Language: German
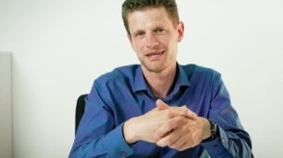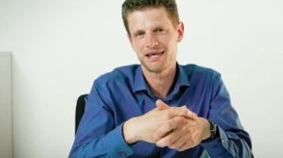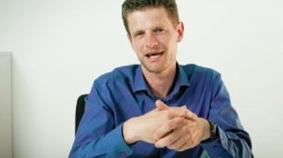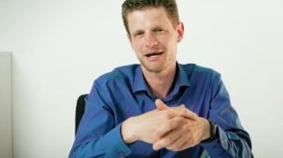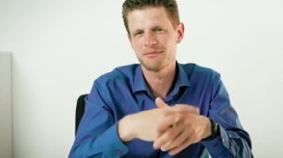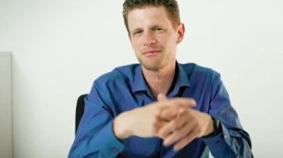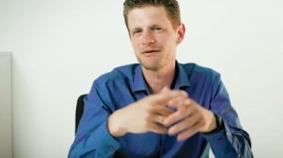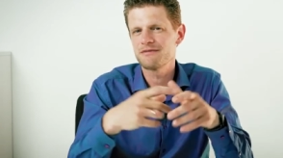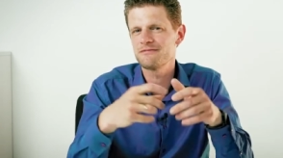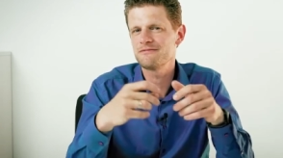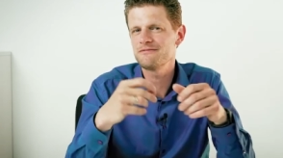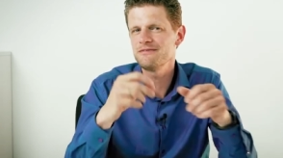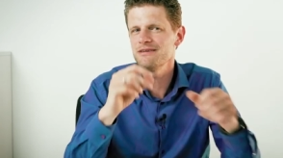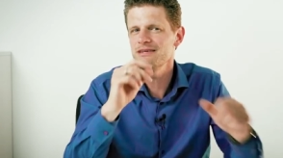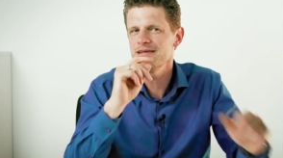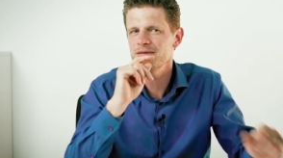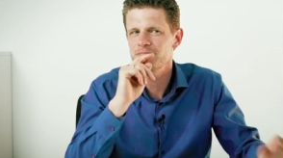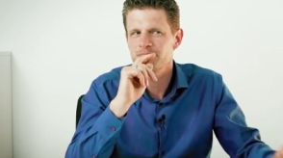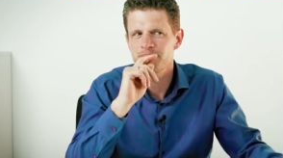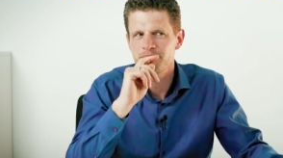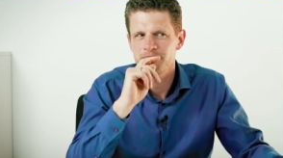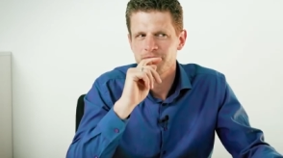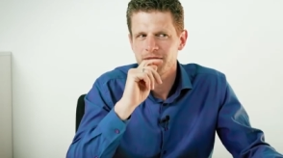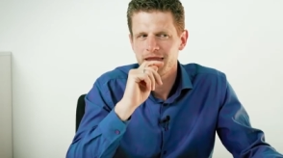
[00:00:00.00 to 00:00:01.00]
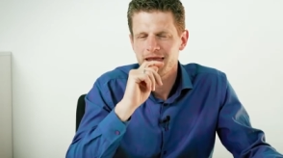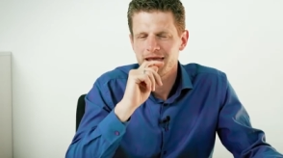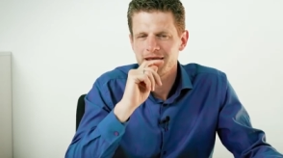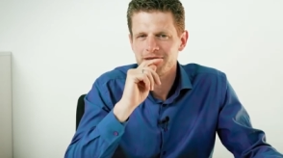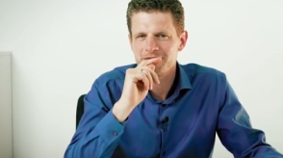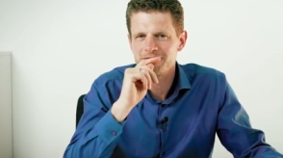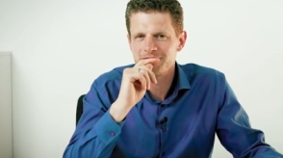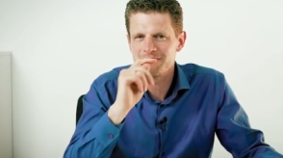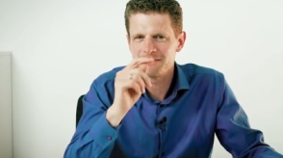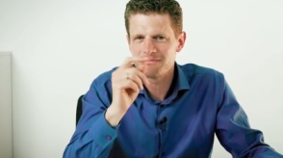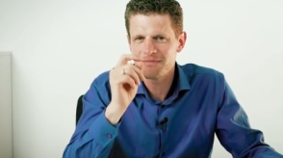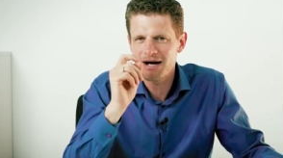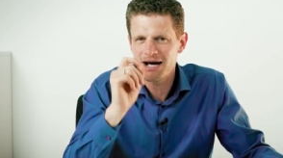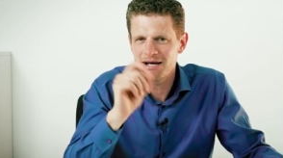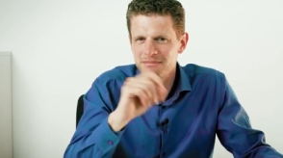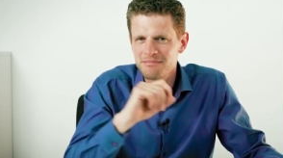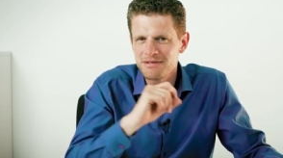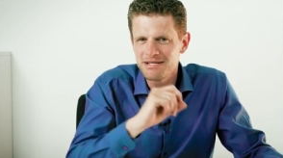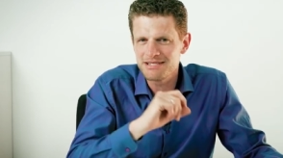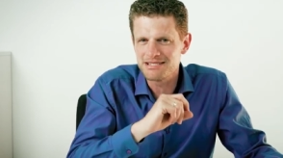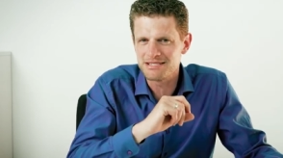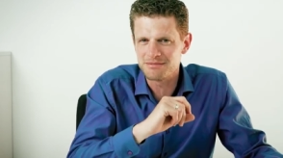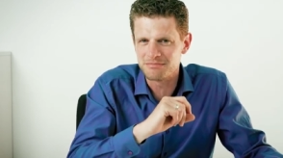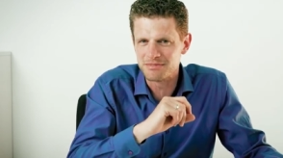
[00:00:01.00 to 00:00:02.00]
Aber wie, wie macht
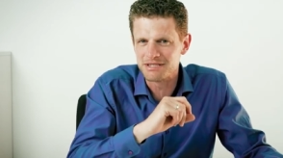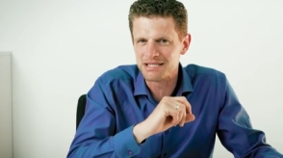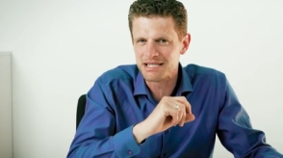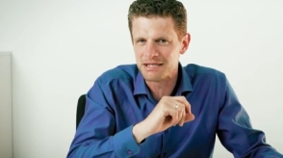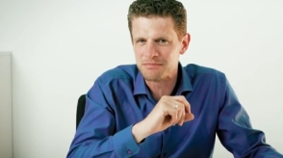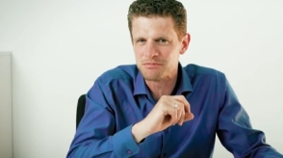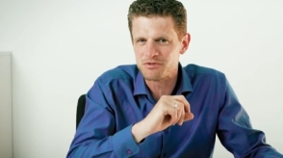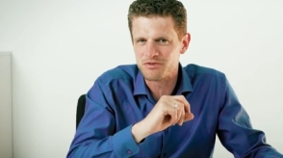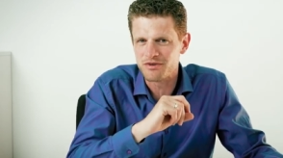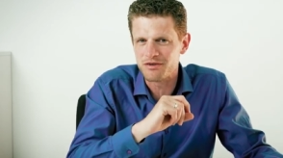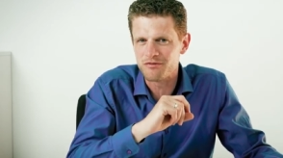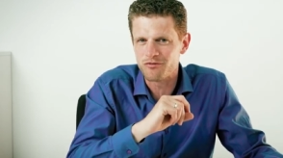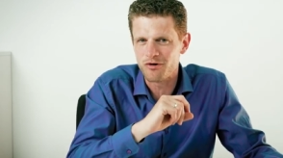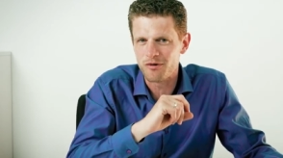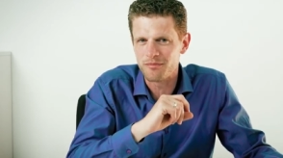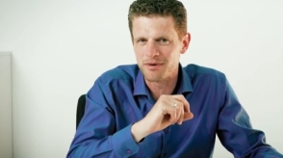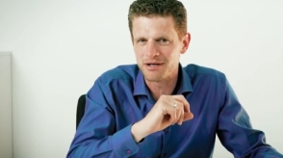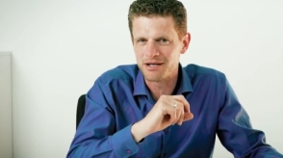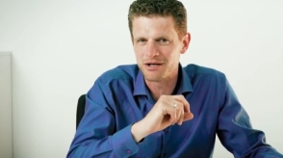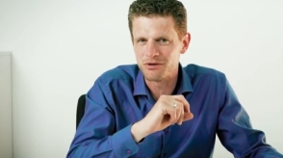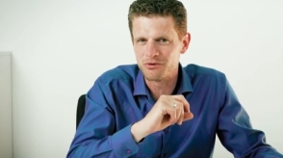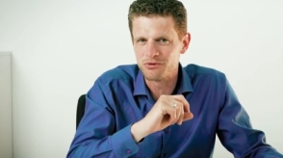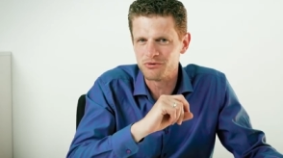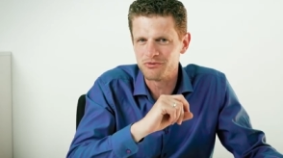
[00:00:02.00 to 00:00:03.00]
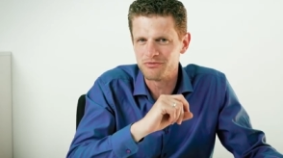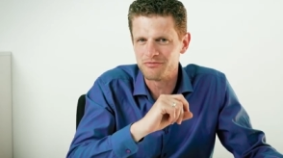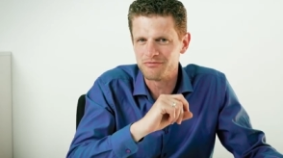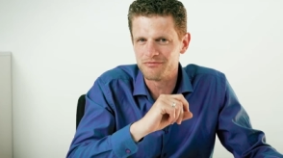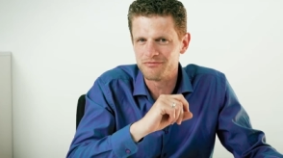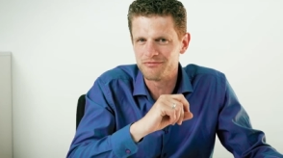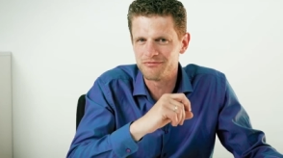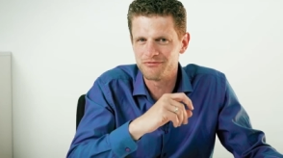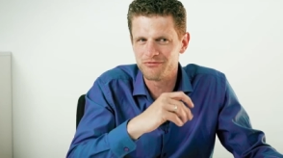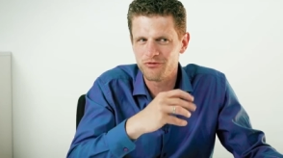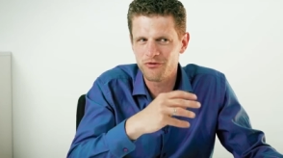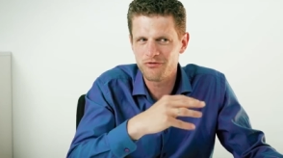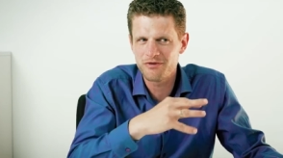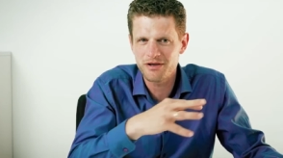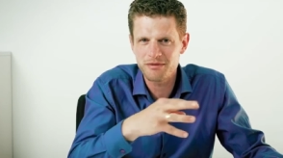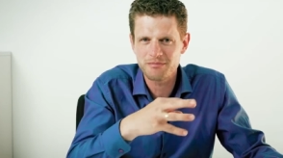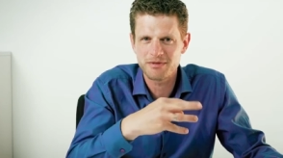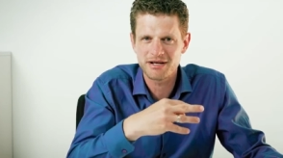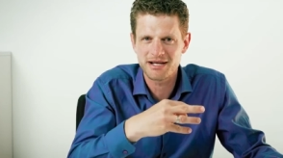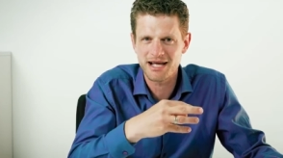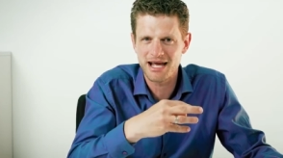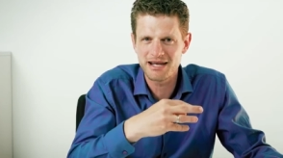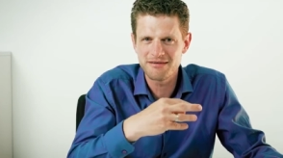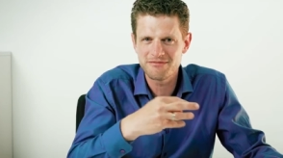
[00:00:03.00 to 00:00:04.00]
man diese Betriebsschwingformanalysen? Wo fängt
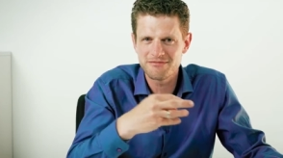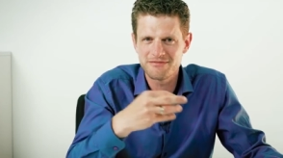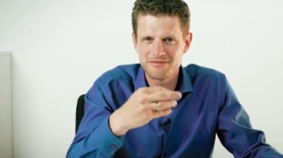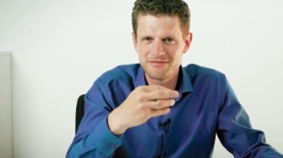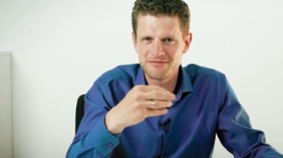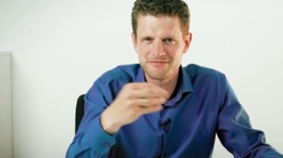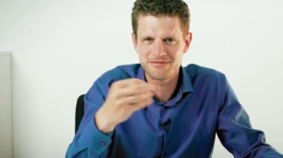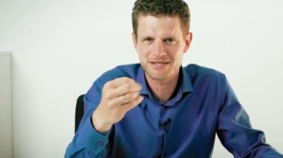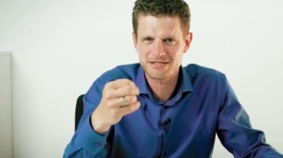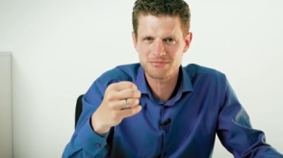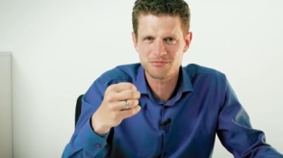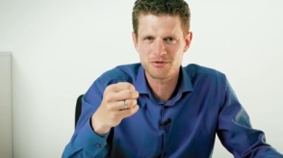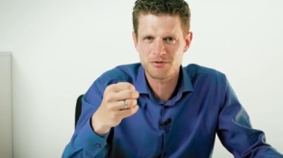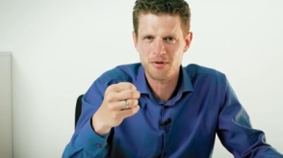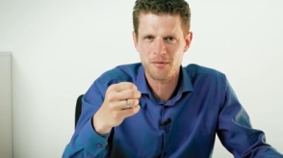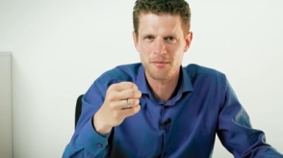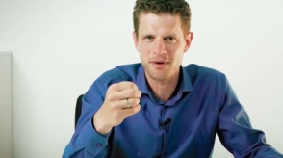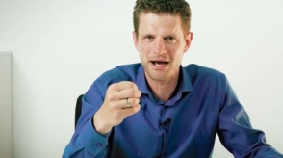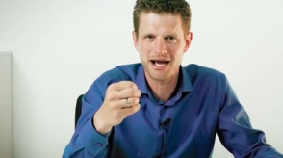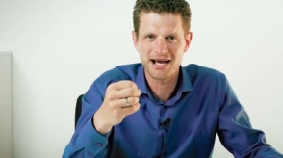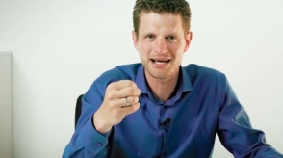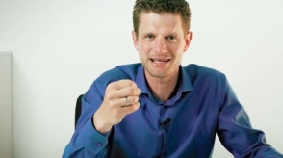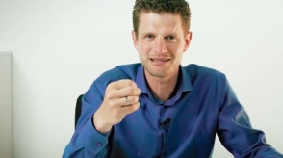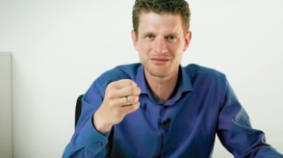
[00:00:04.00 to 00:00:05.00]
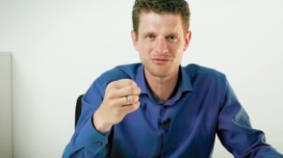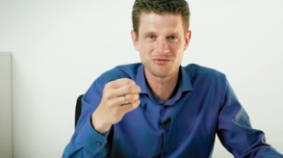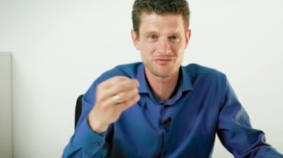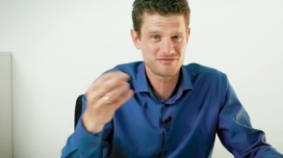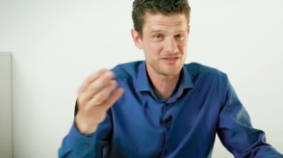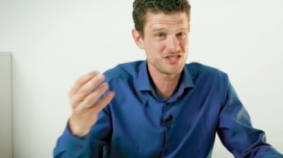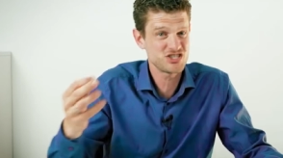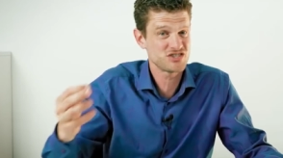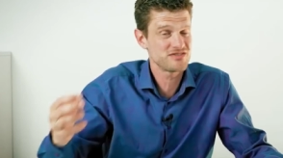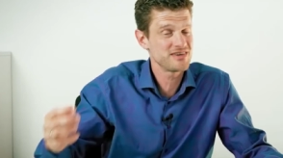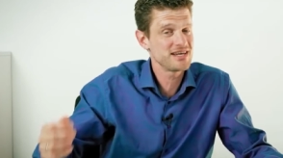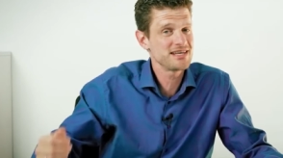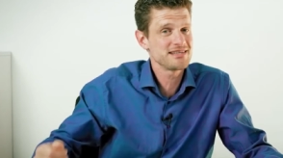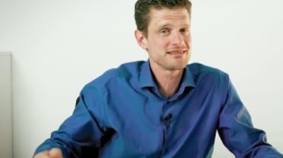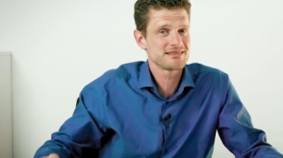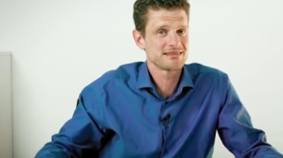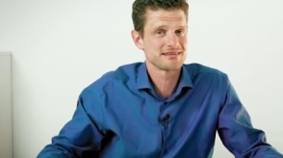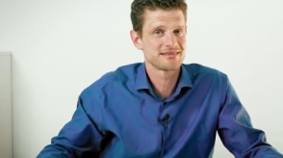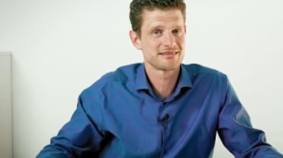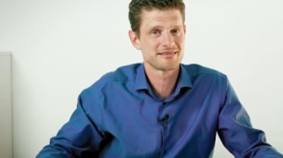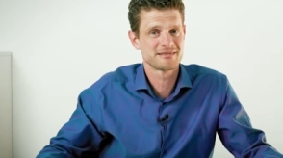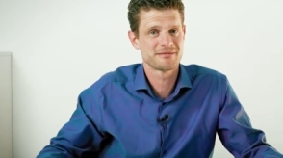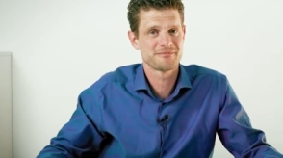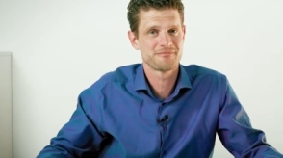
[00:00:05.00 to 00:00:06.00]
man an? Was muss man beachten und wie schwer ist
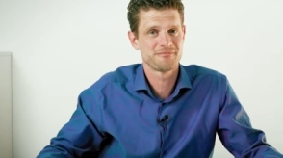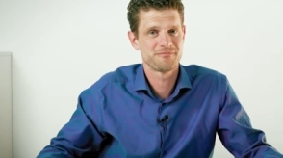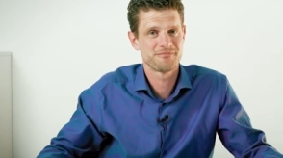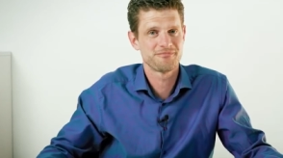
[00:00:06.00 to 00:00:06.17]
es?